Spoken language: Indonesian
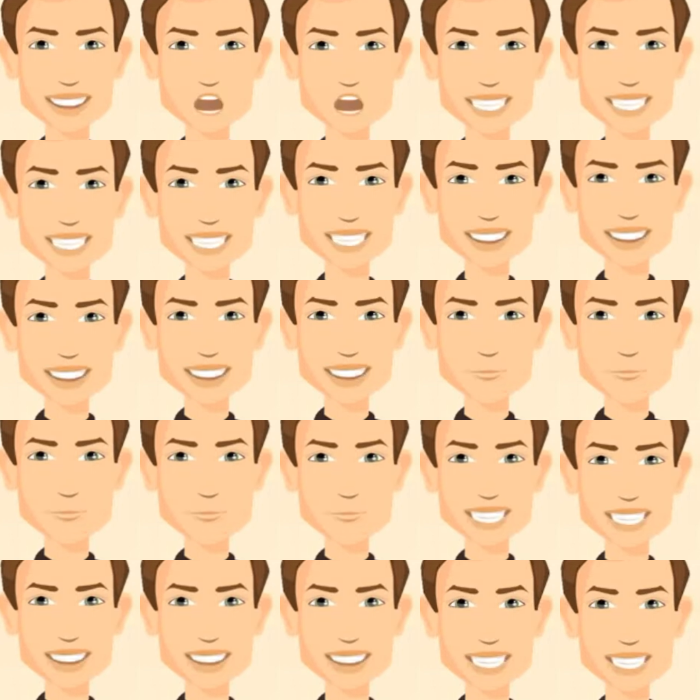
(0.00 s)
nah seperti ini
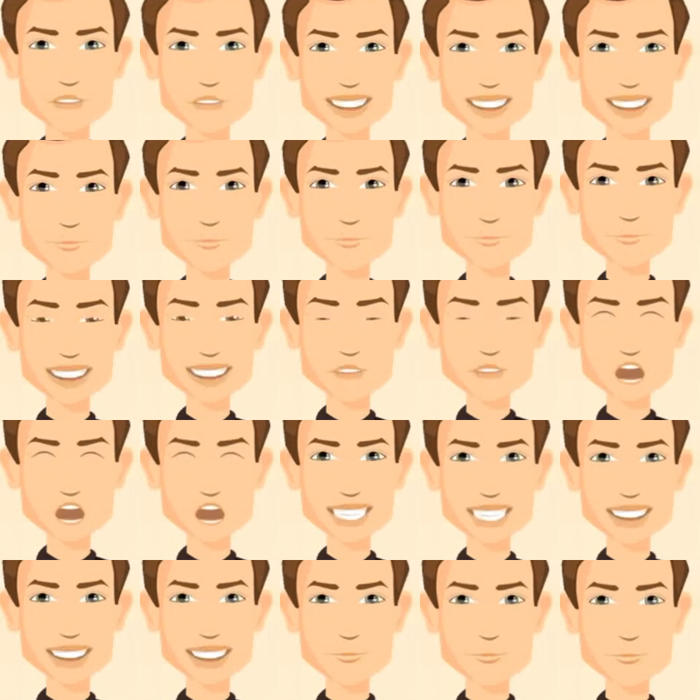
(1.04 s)
tampilannya ya
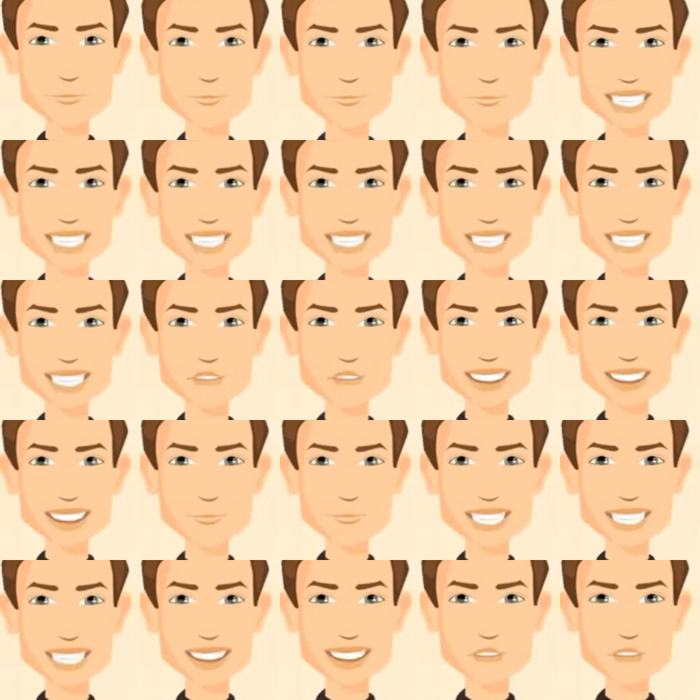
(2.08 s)

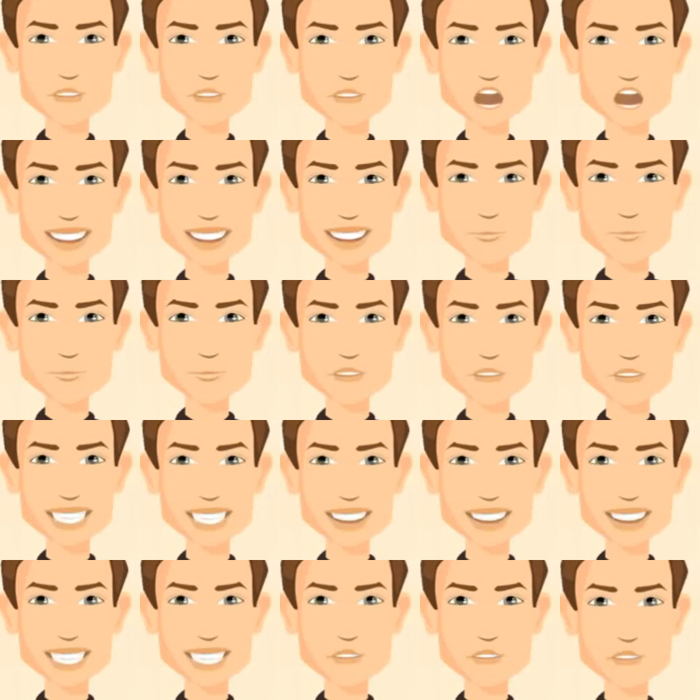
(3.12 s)
agak lebih
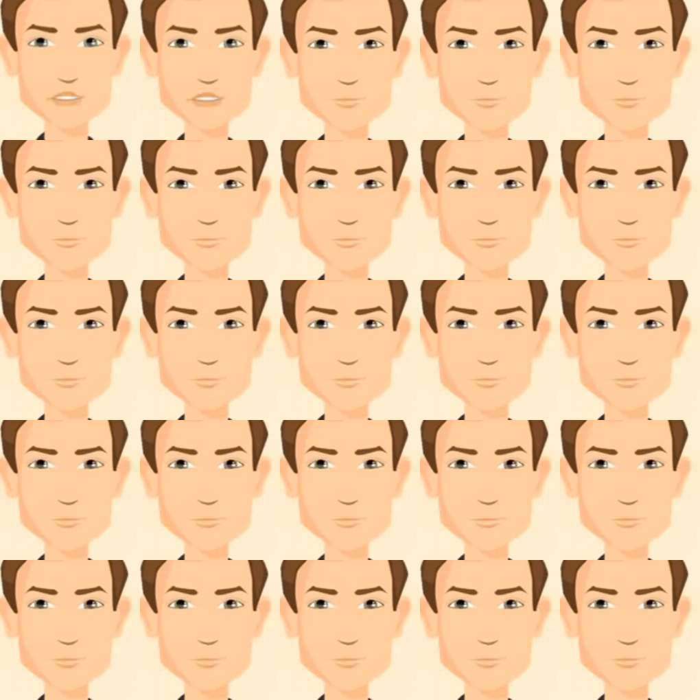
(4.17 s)
merah